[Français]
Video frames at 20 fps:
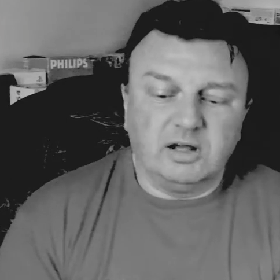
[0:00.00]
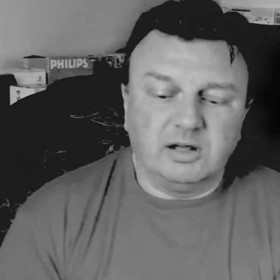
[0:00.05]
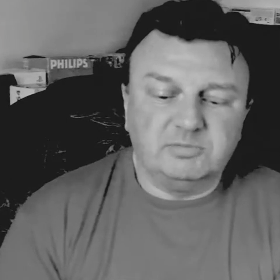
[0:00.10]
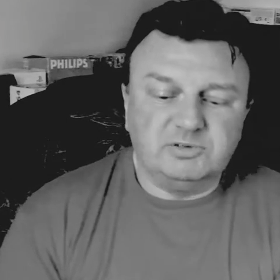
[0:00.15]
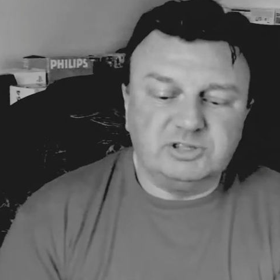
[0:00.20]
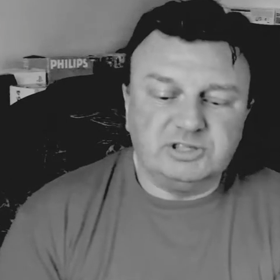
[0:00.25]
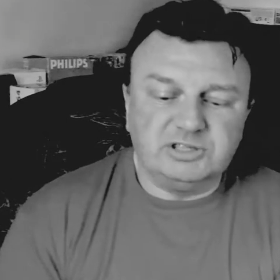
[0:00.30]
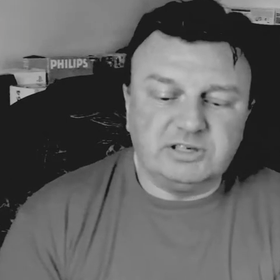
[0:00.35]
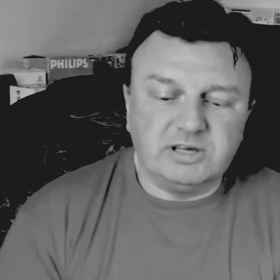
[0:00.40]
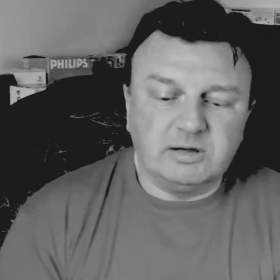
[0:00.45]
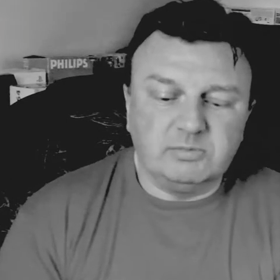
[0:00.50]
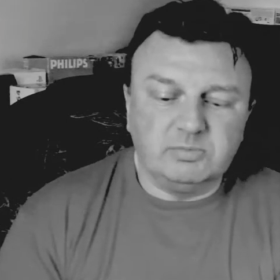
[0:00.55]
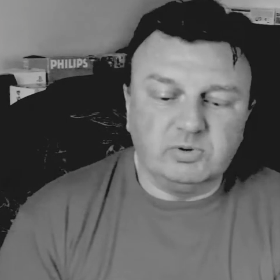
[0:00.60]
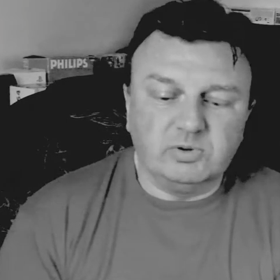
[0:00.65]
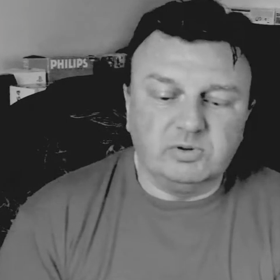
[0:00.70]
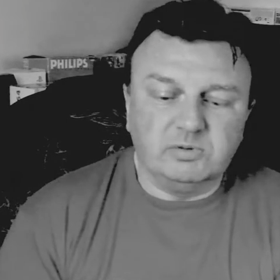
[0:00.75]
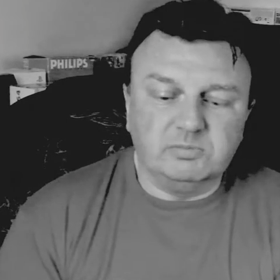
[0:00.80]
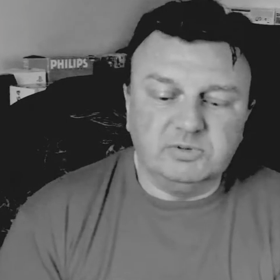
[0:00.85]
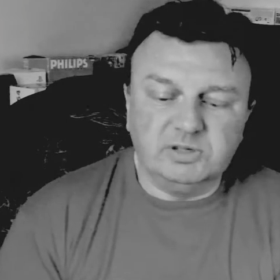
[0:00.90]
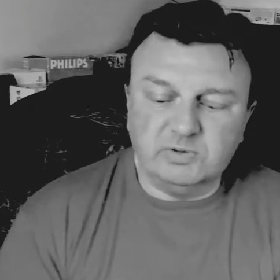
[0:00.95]
un petit
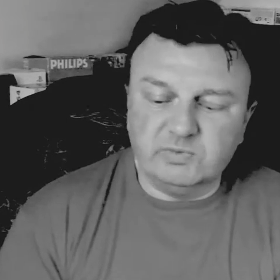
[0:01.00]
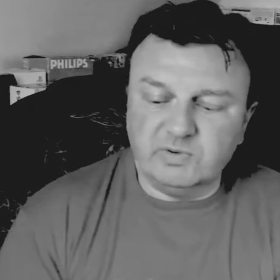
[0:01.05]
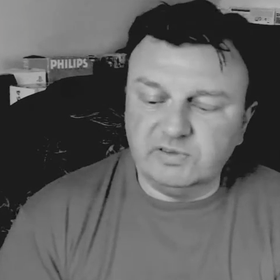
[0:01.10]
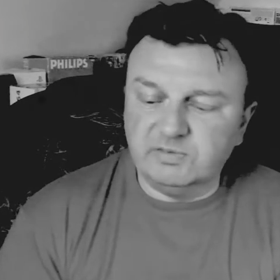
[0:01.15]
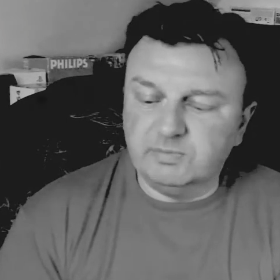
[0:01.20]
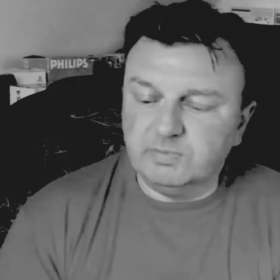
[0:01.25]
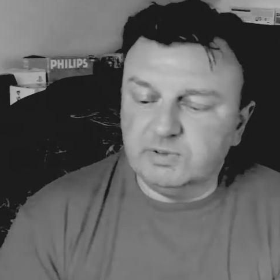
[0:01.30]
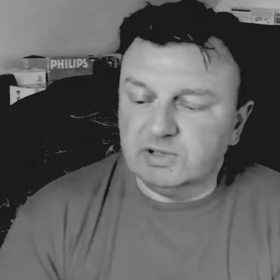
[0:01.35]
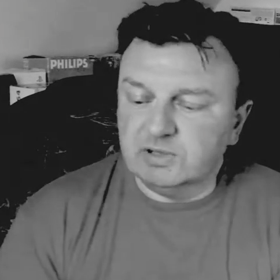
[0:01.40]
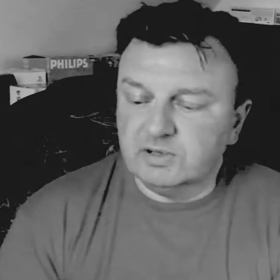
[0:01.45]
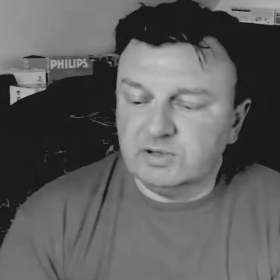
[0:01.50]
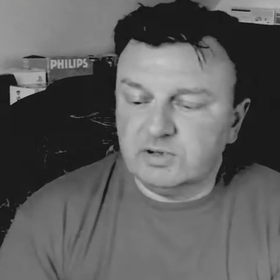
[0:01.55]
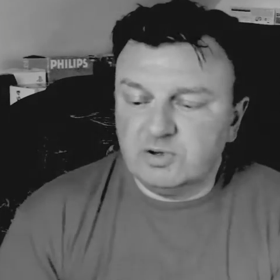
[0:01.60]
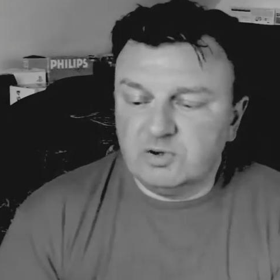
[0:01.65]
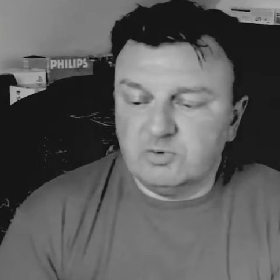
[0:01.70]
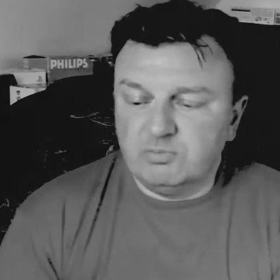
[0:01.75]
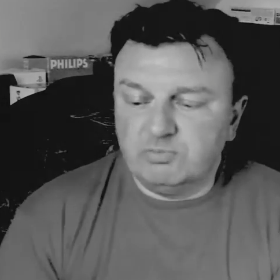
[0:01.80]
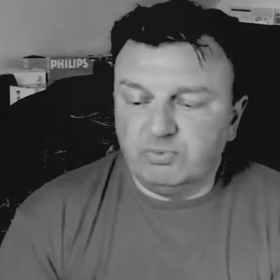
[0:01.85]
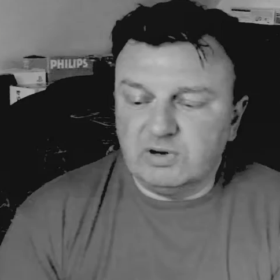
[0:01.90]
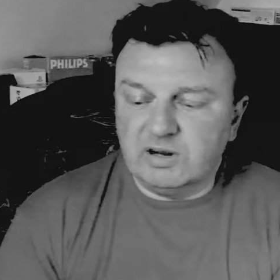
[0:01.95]
câble mini USB
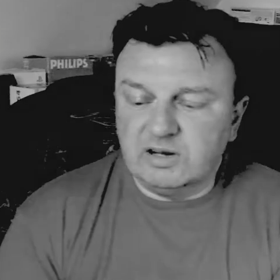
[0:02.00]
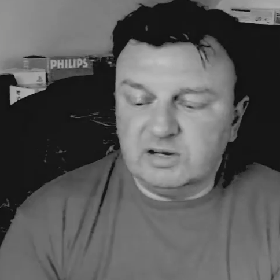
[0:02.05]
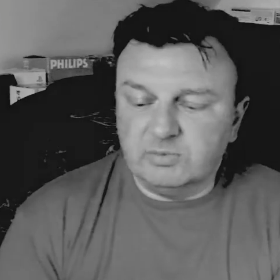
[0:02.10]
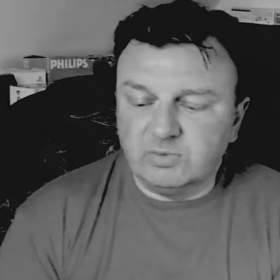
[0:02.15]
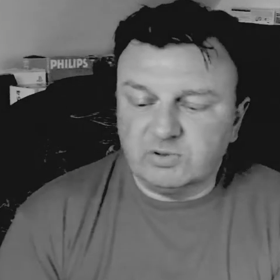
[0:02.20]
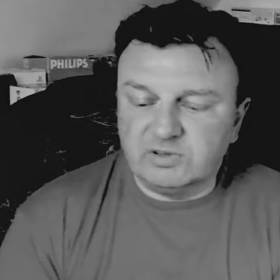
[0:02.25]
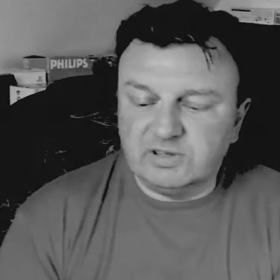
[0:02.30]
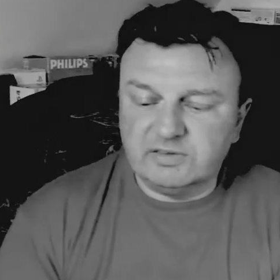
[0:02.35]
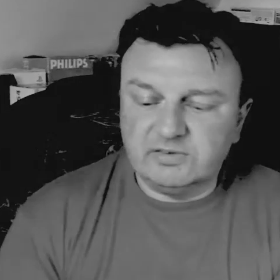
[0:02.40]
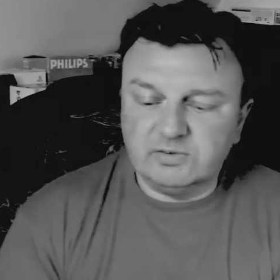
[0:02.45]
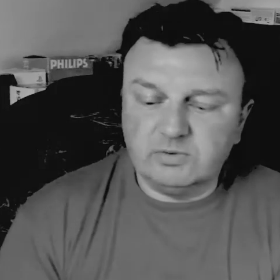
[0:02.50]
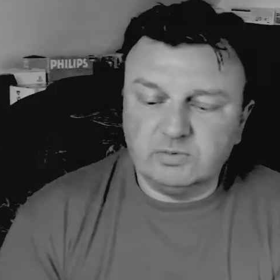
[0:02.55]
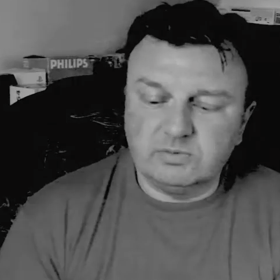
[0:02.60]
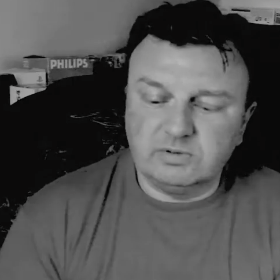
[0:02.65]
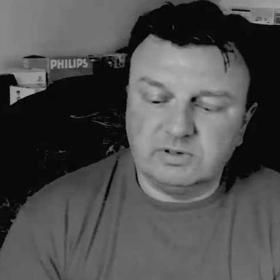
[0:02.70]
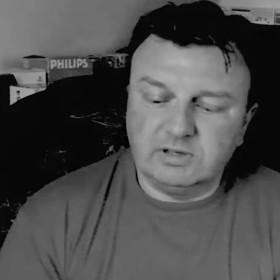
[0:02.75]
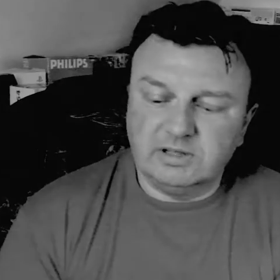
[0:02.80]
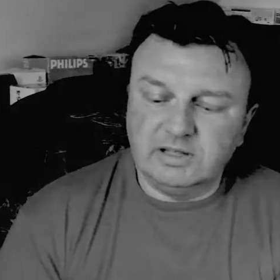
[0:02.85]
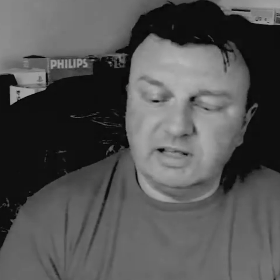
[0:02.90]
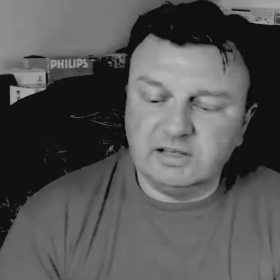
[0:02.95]
pour l'alimentation
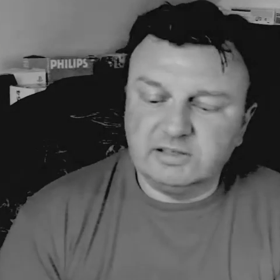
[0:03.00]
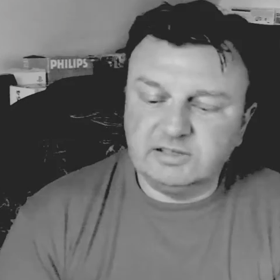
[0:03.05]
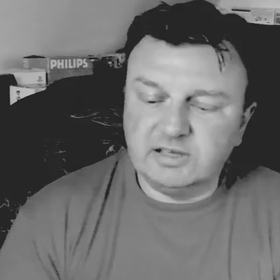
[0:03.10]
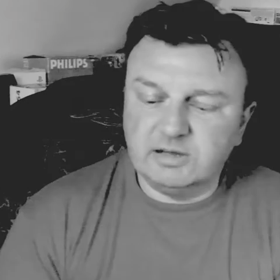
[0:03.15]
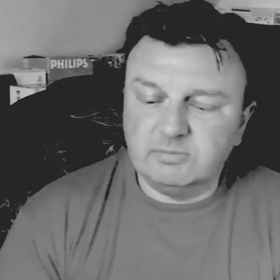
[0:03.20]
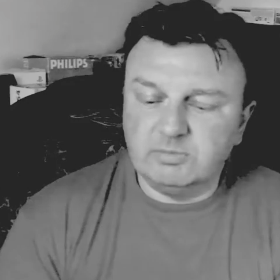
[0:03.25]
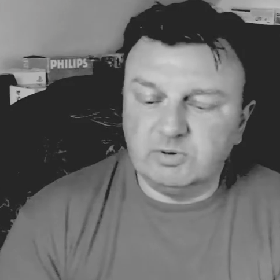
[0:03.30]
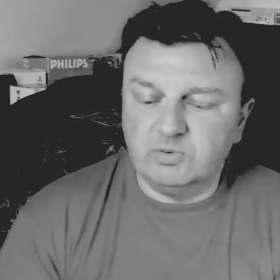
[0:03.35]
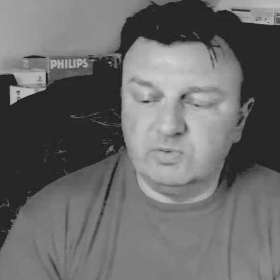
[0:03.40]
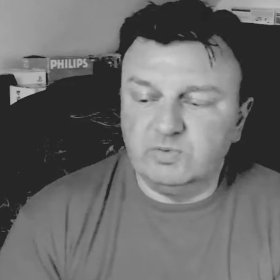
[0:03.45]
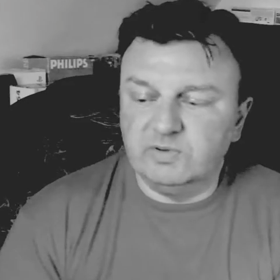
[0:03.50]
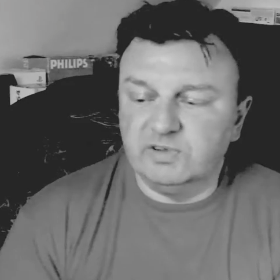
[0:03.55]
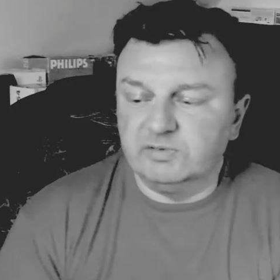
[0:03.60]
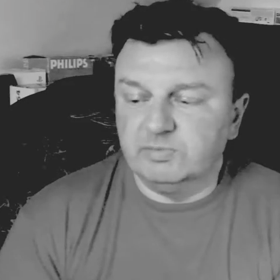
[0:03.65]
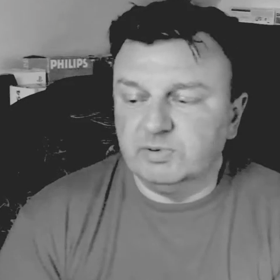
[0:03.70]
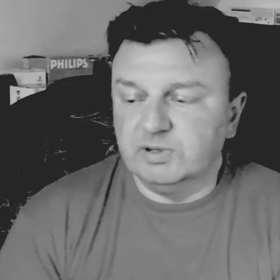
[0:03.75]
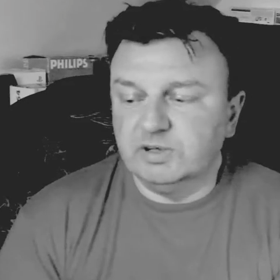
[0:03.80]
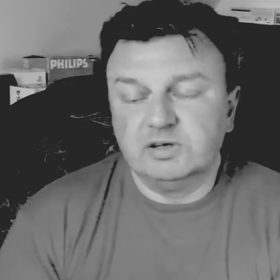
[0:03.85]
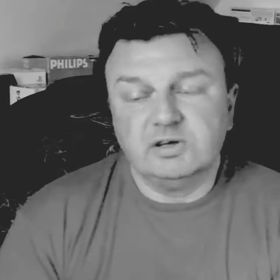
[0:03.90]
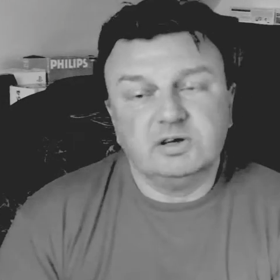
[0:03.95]
et un câble
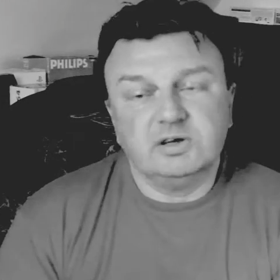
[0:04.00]
USB